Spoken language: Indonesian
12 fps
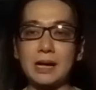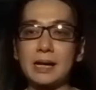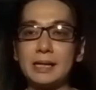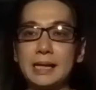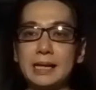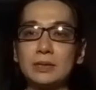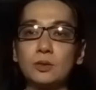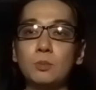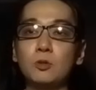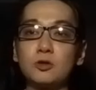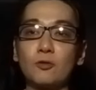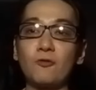reading itu
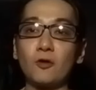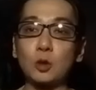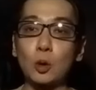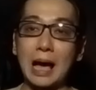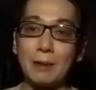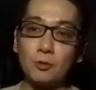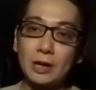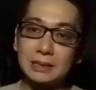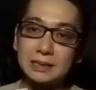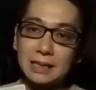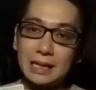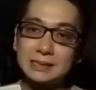butuh foto kamu yang
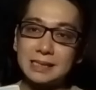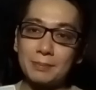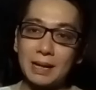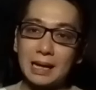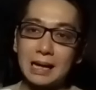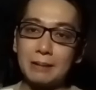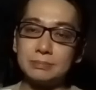jelas, nama lengkap,